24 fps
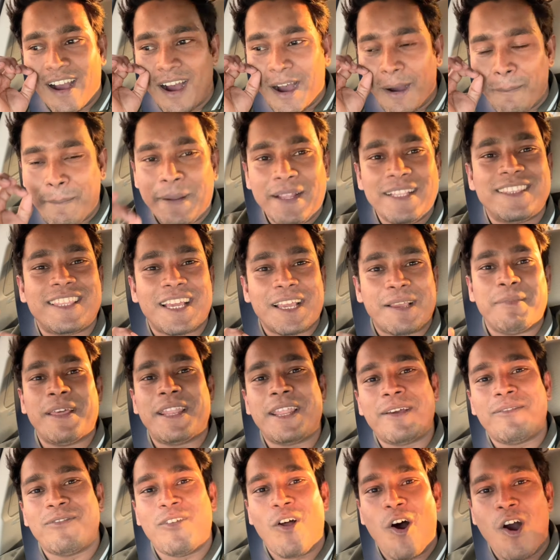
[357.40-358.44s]
अभी तक मेरे
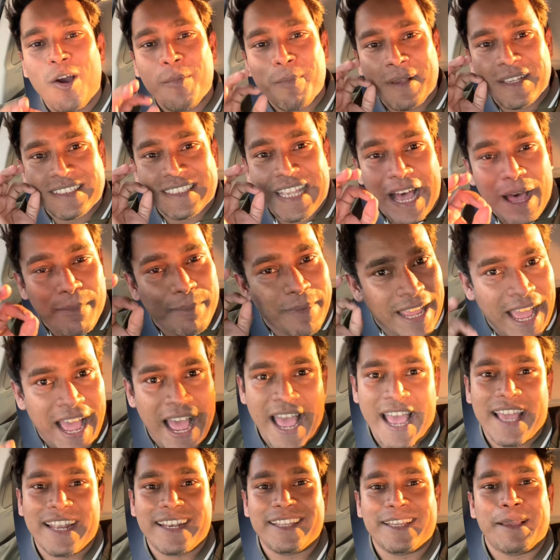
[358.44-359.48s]
ब्लॉग में सामने
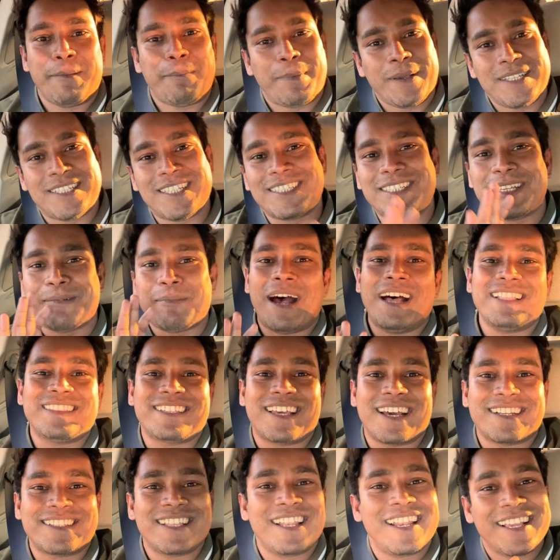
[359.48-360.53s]
आए नहीं है पीछे से बात
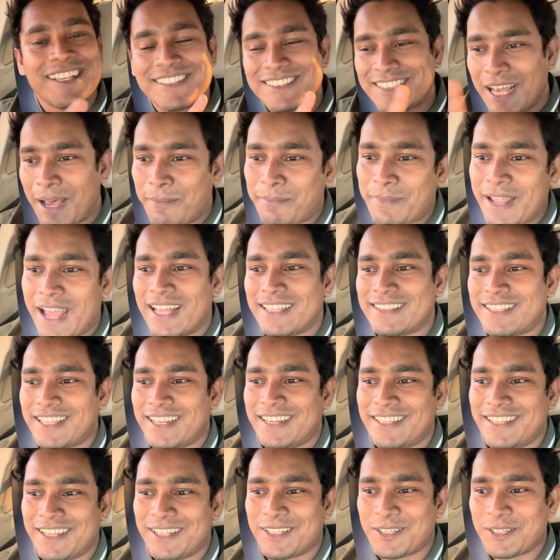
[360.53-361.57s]
करते लेकिन सामने आते
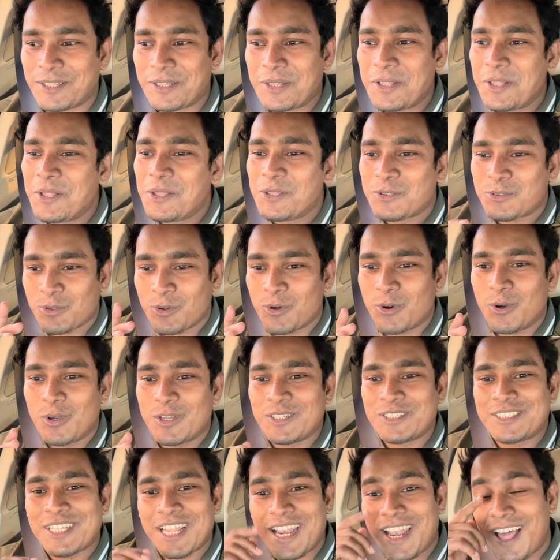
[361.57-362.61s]
नहीं है तो
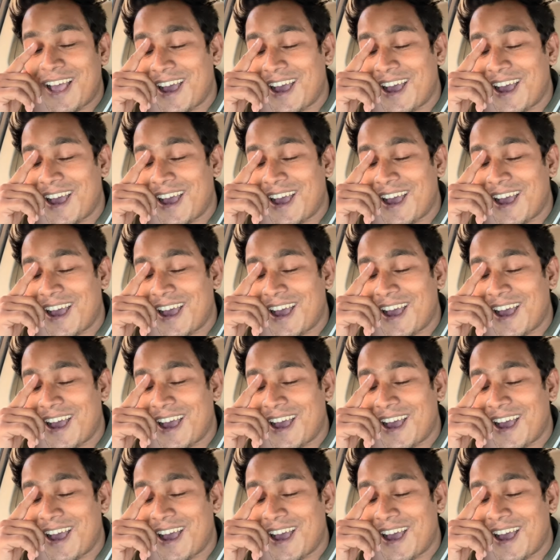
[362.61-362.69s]
इनशाला